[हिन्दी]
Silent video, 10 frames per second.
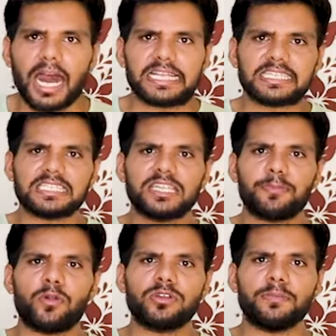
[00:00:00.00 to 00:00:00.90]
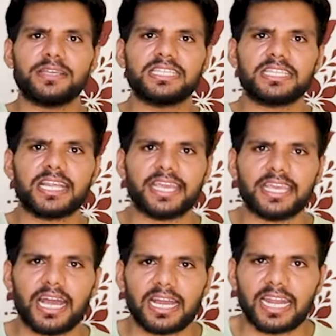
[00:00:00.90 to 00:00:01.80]
आज की इस रिपोर्ट में बस इतना
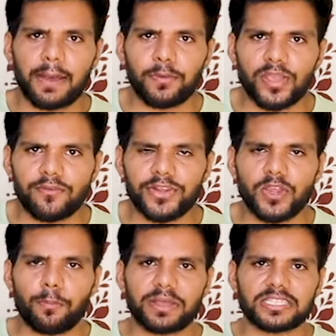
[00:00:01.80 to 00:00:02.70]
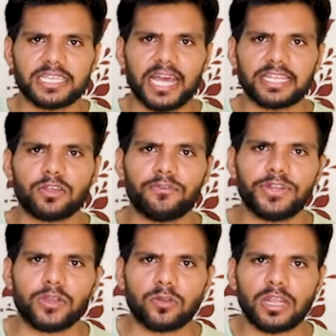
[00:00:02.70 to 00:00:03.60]
ही अगर आपको ये वीडियो पसंद आई तो
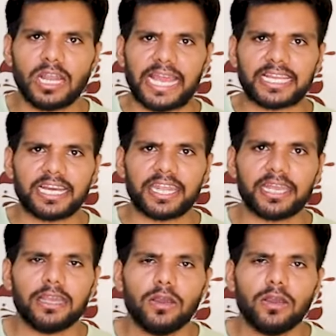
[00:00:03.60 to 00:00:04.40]
वीडियो को लाइक करें